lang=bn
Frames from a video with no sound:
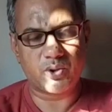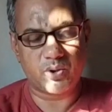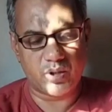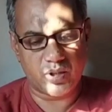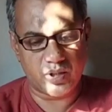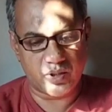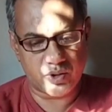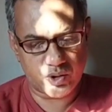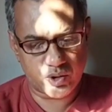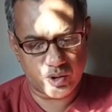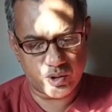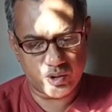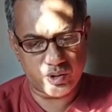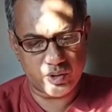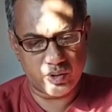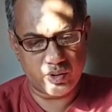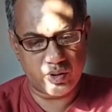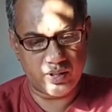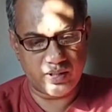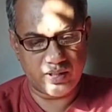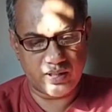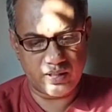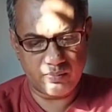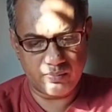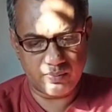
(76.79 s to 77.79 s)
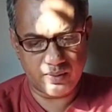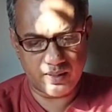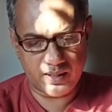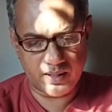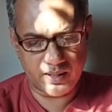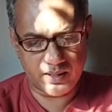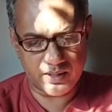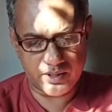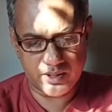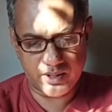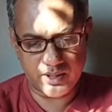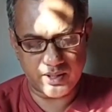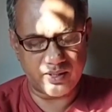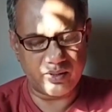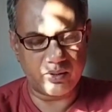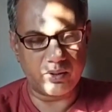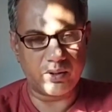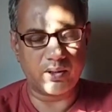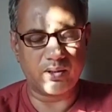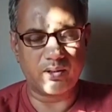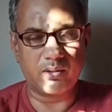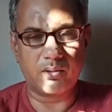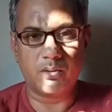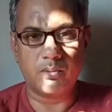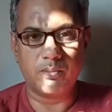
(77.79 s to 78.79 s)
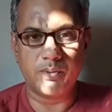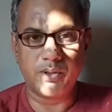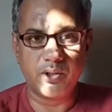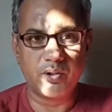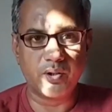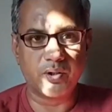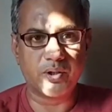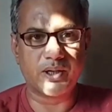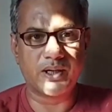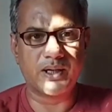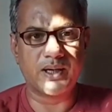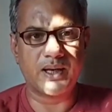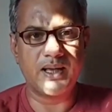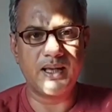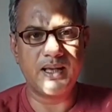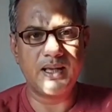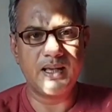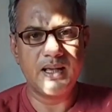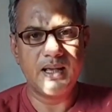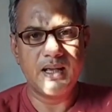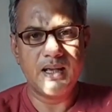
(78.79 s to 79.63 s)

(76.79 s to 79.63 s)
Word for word: করার সুযোগ হয়নি বা সেই অভিজ্ঞতা নেই